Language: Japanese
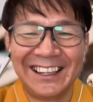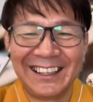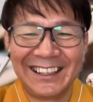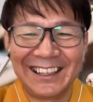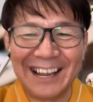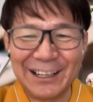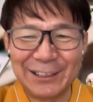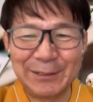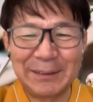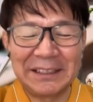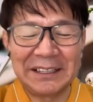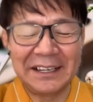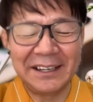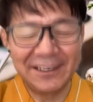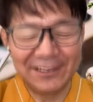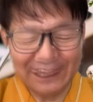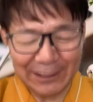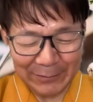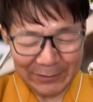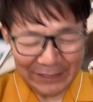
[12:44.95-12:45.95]
ひゃくまで生
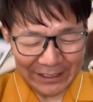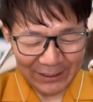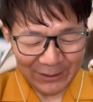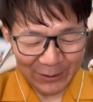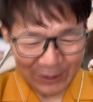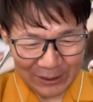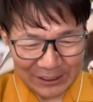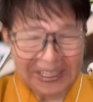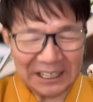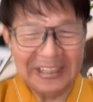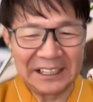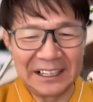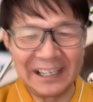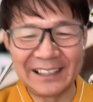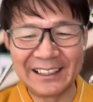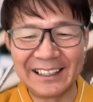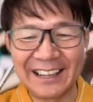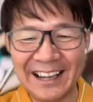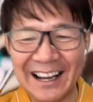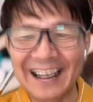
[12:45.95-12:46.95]
きるためにはどうしたらいい
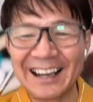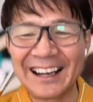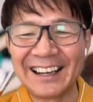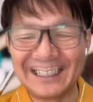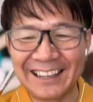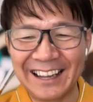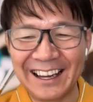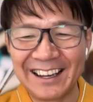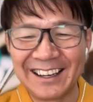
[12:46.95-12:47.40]
かって考えて、